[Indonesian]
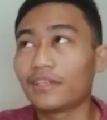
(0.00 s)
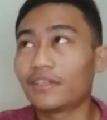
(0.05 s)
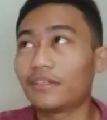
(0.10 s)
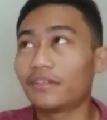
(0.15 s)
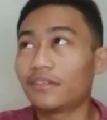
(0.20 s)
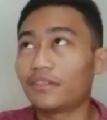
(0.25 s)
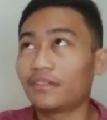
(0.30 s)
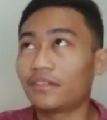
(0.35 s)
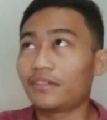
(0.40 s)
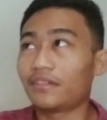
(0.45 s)

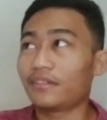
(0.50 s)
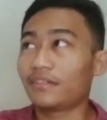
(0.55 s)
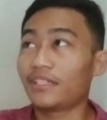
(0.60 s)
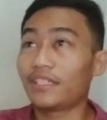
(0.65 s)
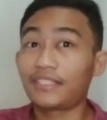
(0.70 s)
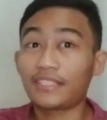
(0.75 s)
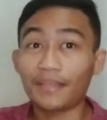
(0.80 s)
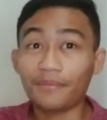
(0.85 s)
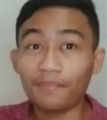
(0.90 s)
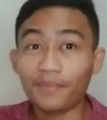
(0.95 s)
uh,
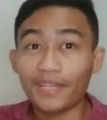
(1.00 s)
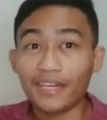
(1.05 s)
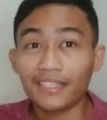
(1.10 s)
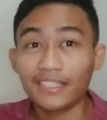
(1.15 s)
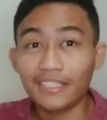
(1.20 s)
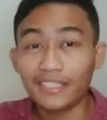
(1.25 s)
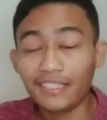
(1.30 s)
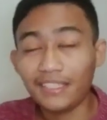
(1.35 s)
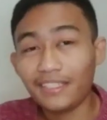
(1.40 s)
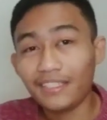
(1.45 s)
Desember
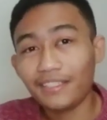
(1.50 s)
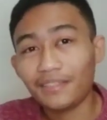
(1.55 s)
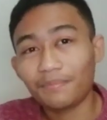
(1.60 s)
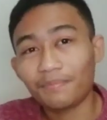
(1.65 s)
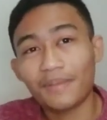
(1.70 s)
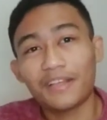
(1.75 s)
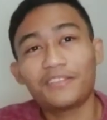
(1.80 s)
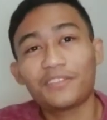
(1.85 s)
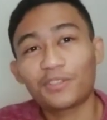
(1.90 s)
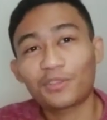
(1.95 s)
ini
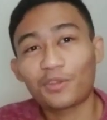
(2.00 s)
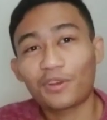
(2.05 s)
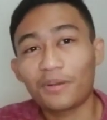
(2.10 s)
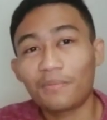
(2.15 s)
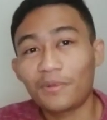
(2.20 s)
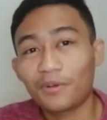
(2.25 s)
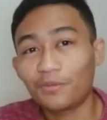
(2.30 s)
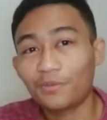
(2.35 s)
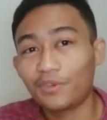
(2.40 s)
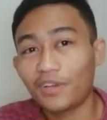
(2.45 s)
manjat
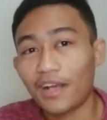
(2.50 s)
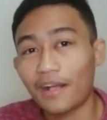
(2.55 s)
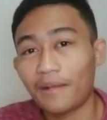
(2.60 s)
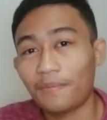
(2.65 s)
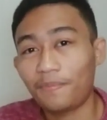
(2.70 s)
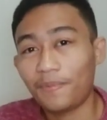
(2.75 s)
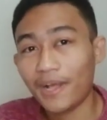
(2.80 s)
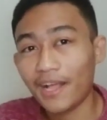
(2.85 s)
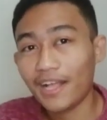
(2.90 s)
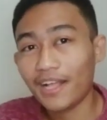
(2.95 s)
orang baku
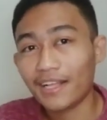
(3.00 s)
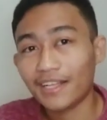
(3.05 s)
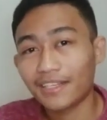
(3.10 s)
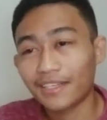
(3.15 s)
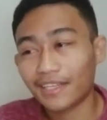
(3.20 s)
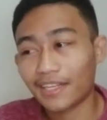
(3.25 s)
dapa